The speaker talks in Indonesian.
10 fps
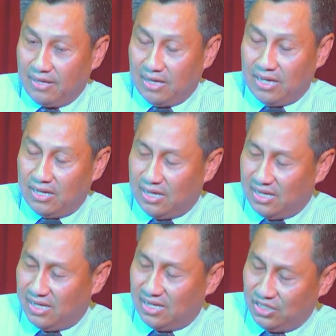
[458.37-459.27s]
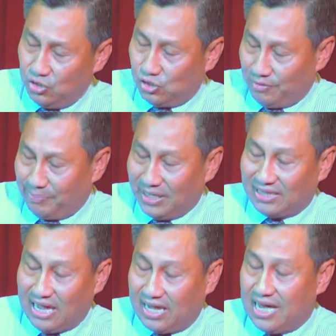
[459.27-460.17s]
uh, uh, uh, Yusuf
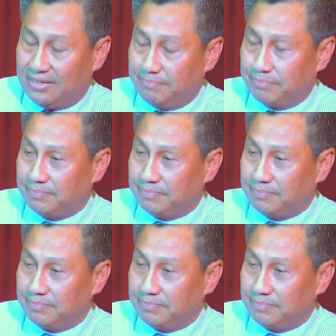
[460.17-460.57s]
diperintahkan